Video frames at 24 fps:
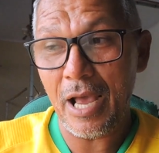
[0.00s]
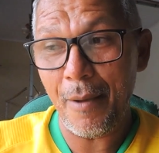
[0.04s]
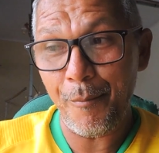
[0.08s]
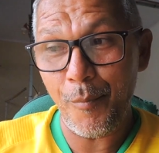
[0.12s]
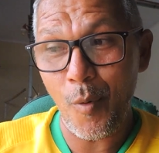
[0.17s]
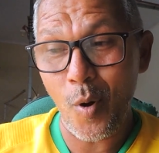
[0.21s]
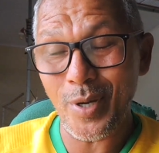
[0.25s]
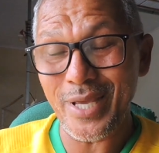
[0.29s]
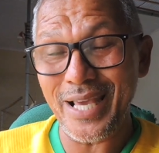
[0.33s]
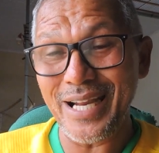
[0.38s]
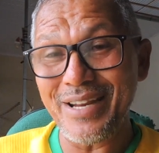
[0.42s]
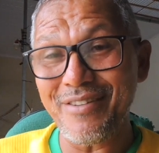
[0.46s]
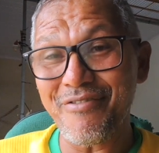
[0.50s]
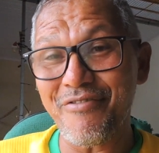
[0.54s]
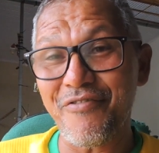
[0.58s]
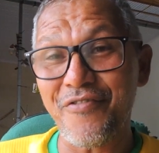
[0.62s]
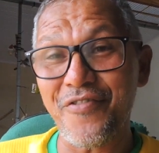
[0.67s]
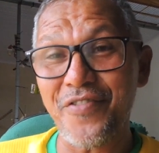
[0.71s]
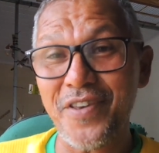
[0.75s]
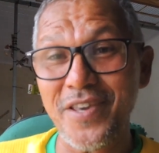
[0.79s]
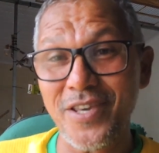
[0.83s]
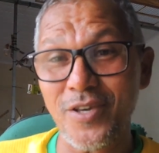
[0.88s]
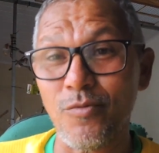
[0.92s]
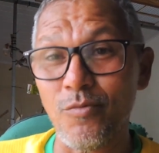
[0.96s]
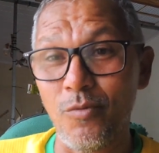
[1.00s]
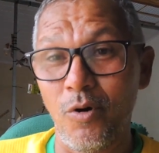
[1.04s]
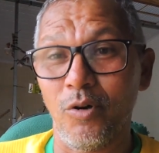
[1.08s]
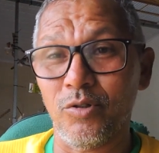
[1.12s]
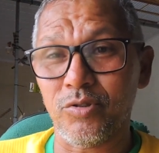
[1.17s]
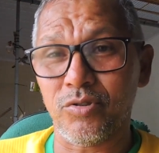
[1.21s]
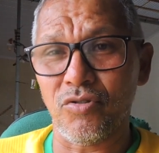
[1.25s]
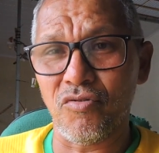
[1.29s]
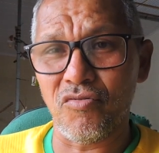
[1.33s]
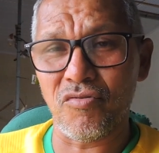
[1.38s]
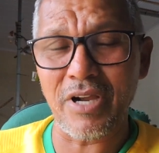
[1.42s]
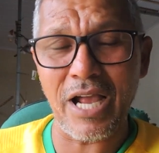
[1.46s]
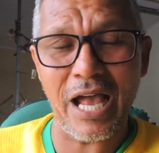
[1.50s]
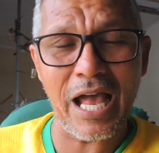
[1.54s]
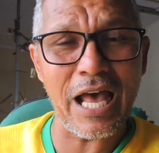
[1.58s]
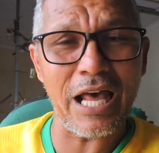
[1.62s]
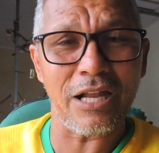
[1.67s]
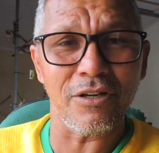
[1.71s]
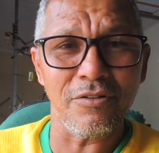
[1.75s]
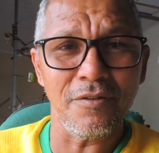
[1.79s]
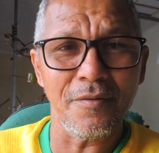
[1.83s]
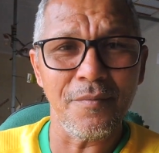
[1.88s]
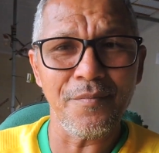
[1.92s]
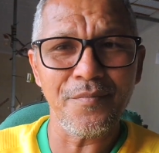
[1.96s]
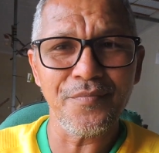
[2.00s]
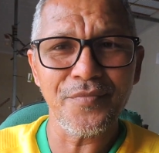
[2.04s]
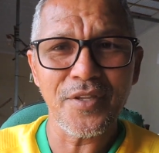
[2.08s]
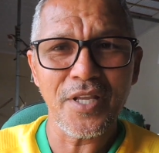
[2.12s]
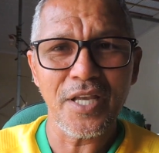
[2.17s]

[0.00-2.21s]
a pouco ele viu outro galo,